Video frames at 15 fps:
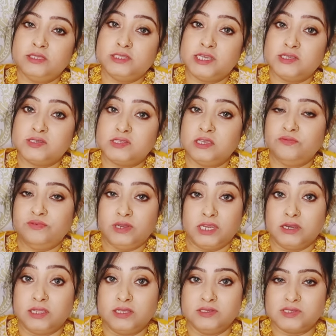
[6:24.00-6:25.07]
जैसी
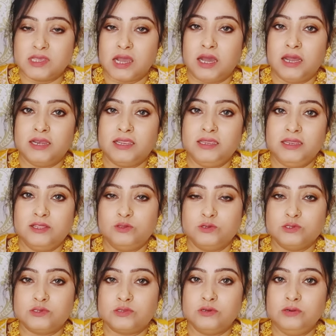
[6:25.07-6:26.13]
फ्रेग्रेंस आ रही है
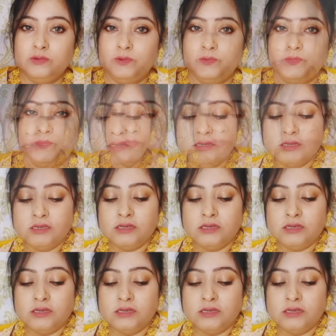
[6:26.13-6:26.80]
दोस्तों एंड